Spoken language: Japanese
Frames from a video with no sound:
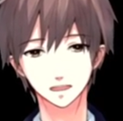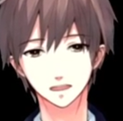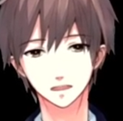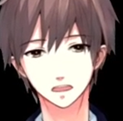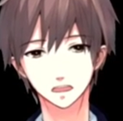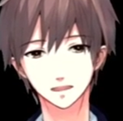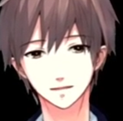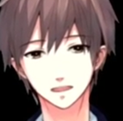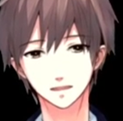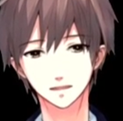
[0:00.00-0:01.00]
そして、
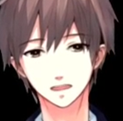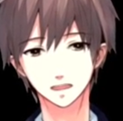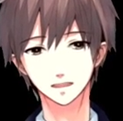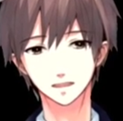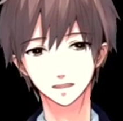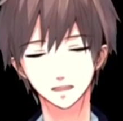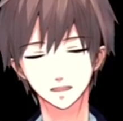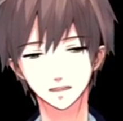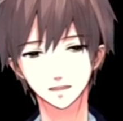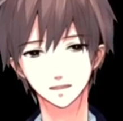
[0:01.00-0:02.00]
えー、今一
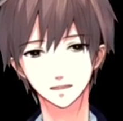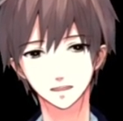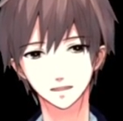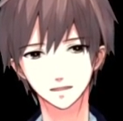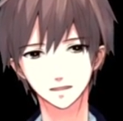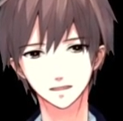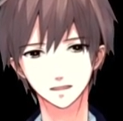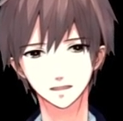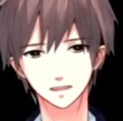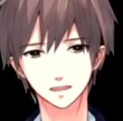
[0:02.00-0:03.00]
番大事なの
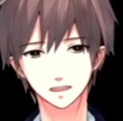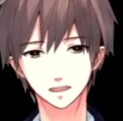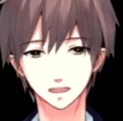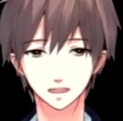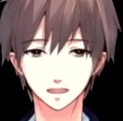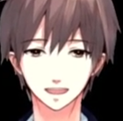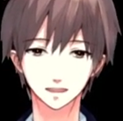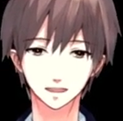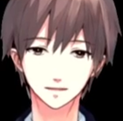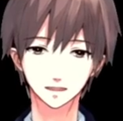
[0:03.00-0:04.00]
は経営計
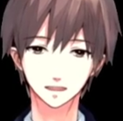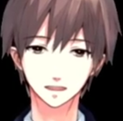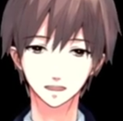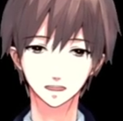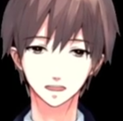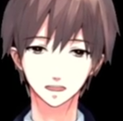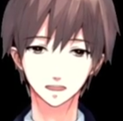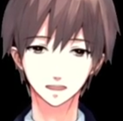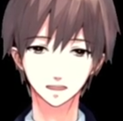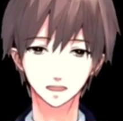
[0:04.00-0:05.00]
画書作り教室と
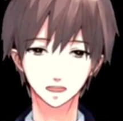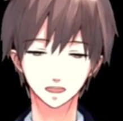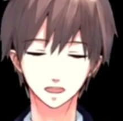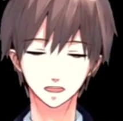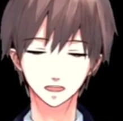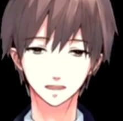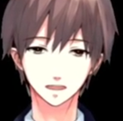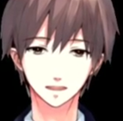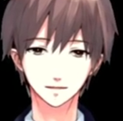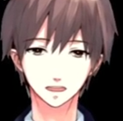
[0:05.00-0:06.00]
いうやつで、
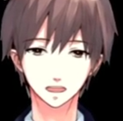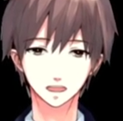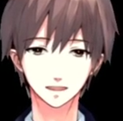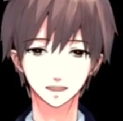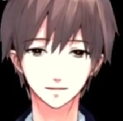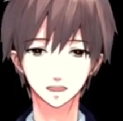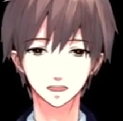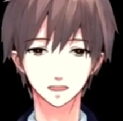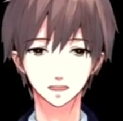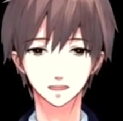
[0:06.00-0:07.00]
え
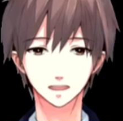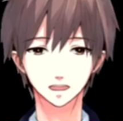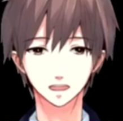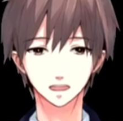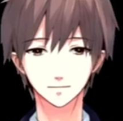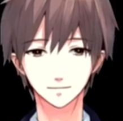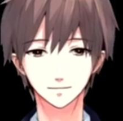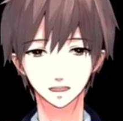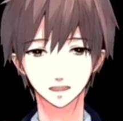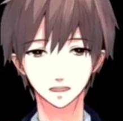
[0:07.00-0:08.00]
私た
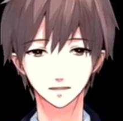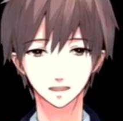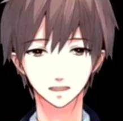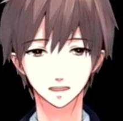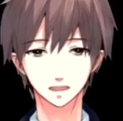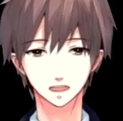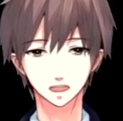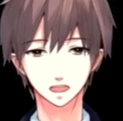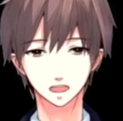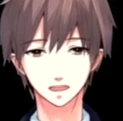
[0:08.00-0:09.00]
ちはストラック
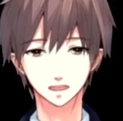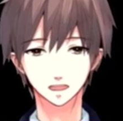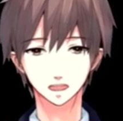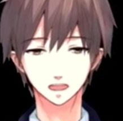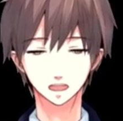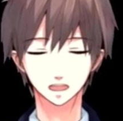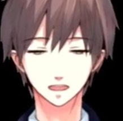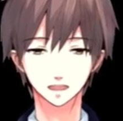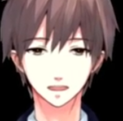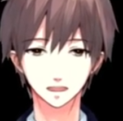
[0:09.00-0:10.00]
のブロックを
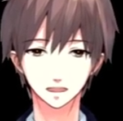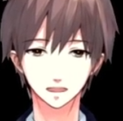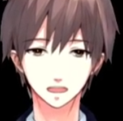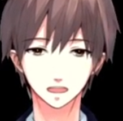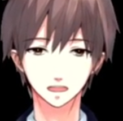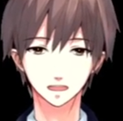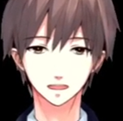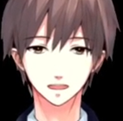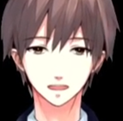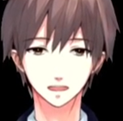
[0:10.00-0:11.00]
持ってるわけですから
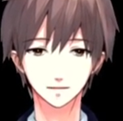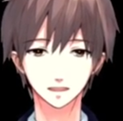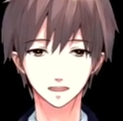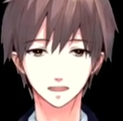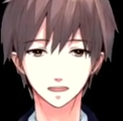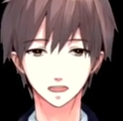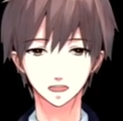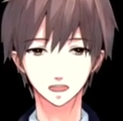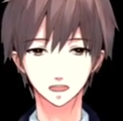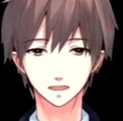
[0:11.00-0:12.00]
売上の
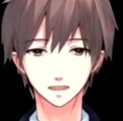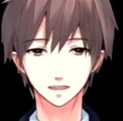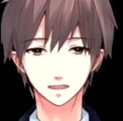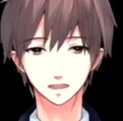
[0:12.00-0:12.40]
中に